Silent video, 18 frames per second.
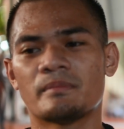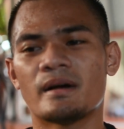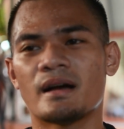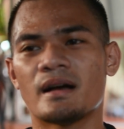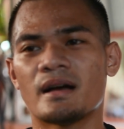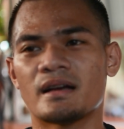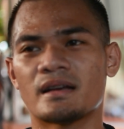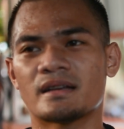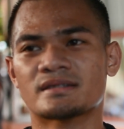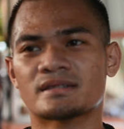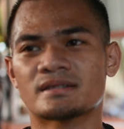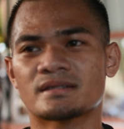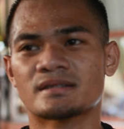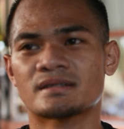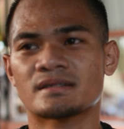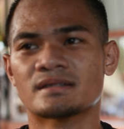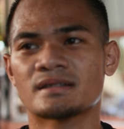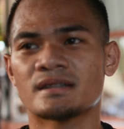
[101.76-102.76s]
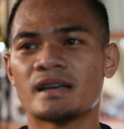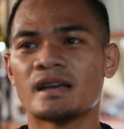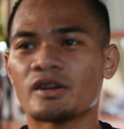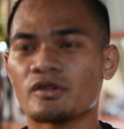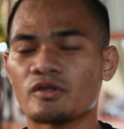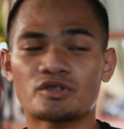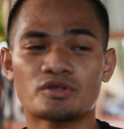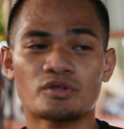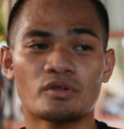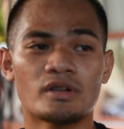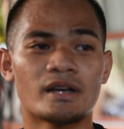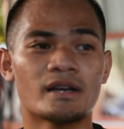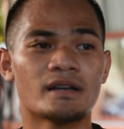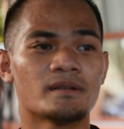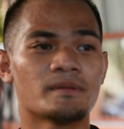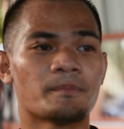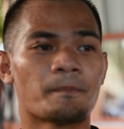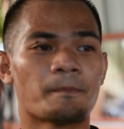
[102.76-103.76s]
mas gusto ko
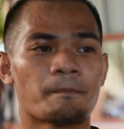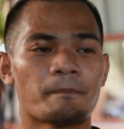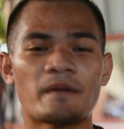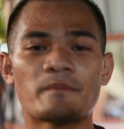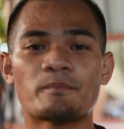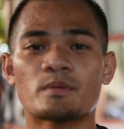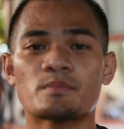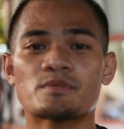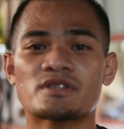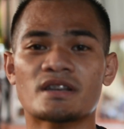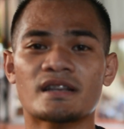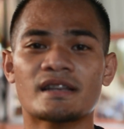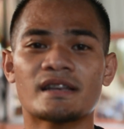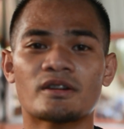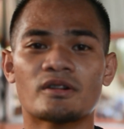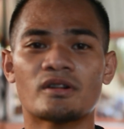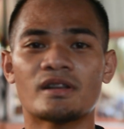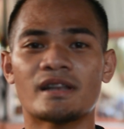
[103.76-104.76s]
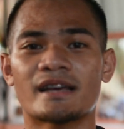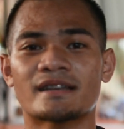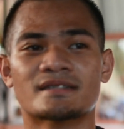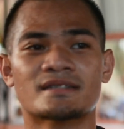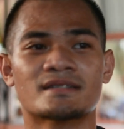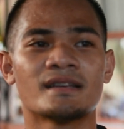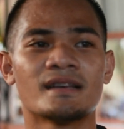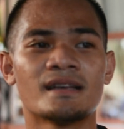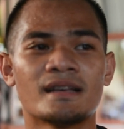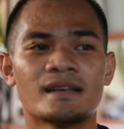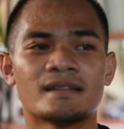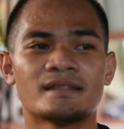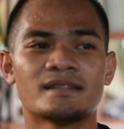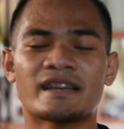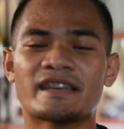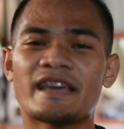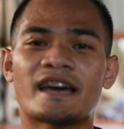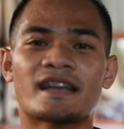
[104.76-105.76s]
lang ma-improve yung sarili ko last
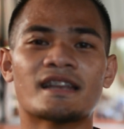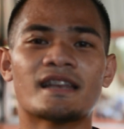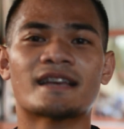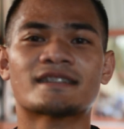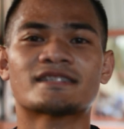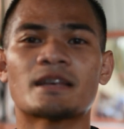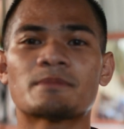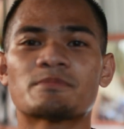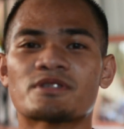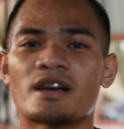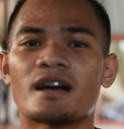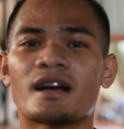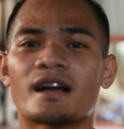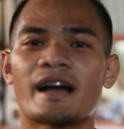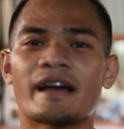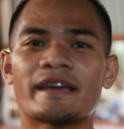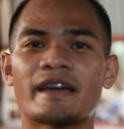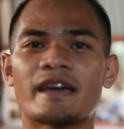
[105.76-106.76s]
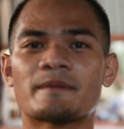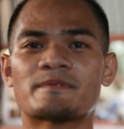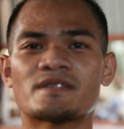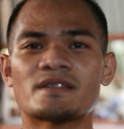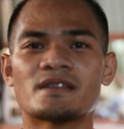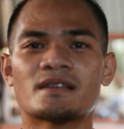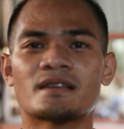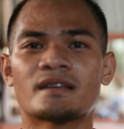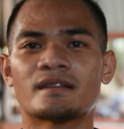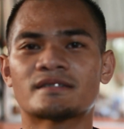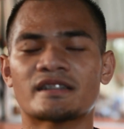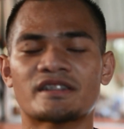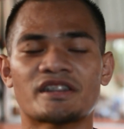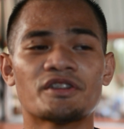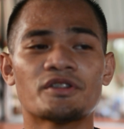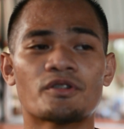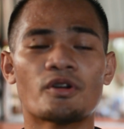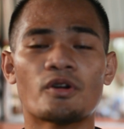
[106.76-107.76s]
nangyari last time sa Kaya FC
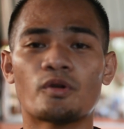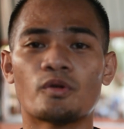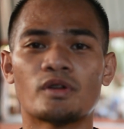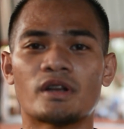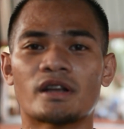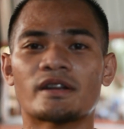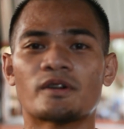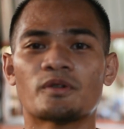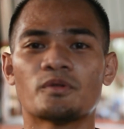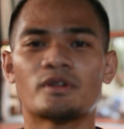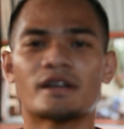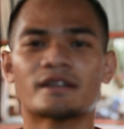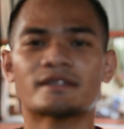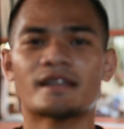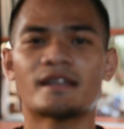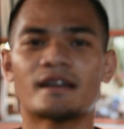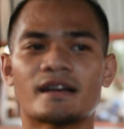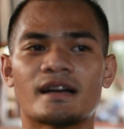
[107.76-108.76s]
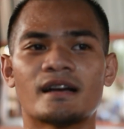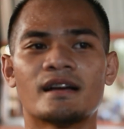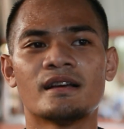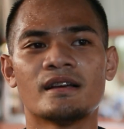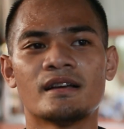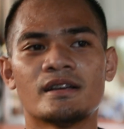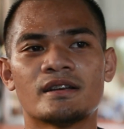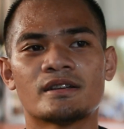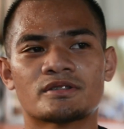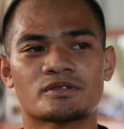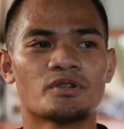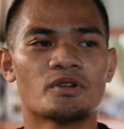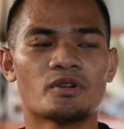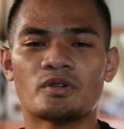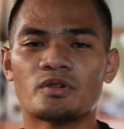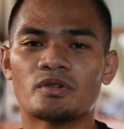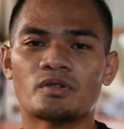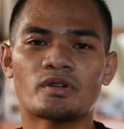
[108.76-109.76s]
sa tingin ko kulang na kulang talaga
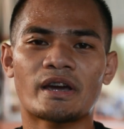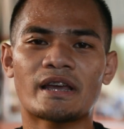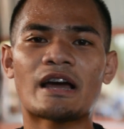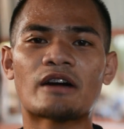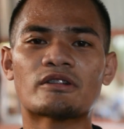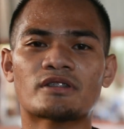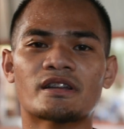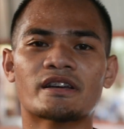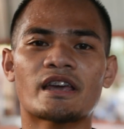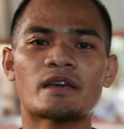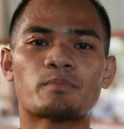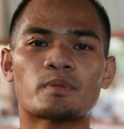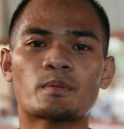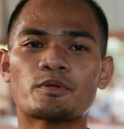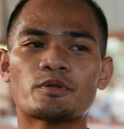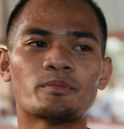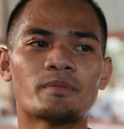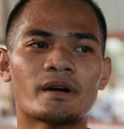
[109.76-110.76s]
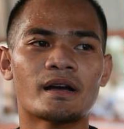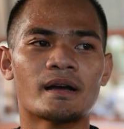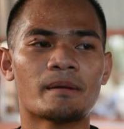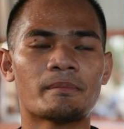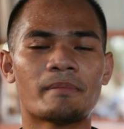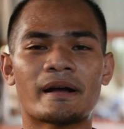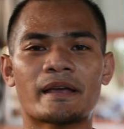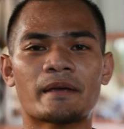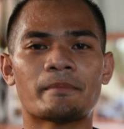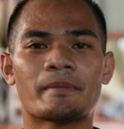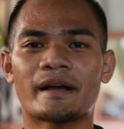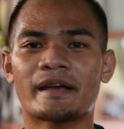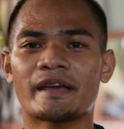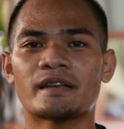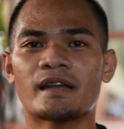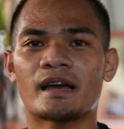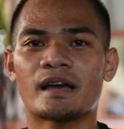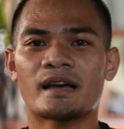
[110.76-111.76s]
so kailangan ko talaga improve yung mga
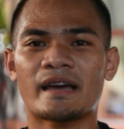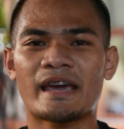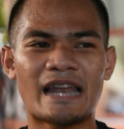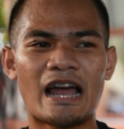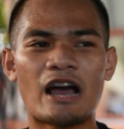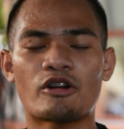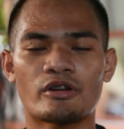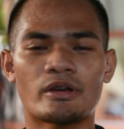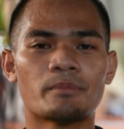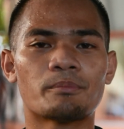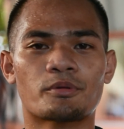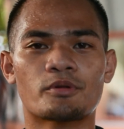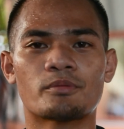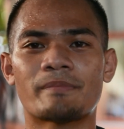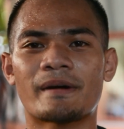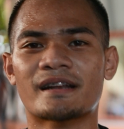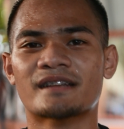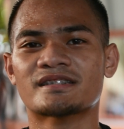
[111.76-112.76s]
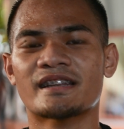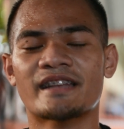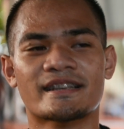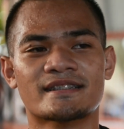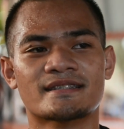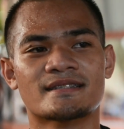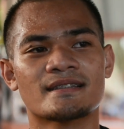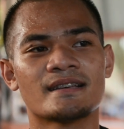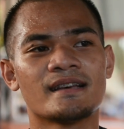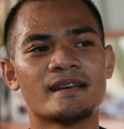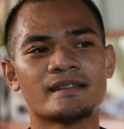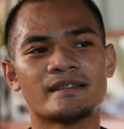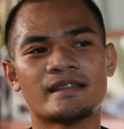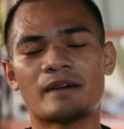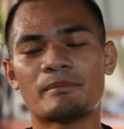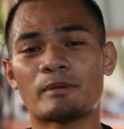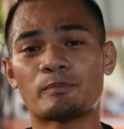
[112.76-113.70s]
bagay-bagay na kailangan ko improve para sa next na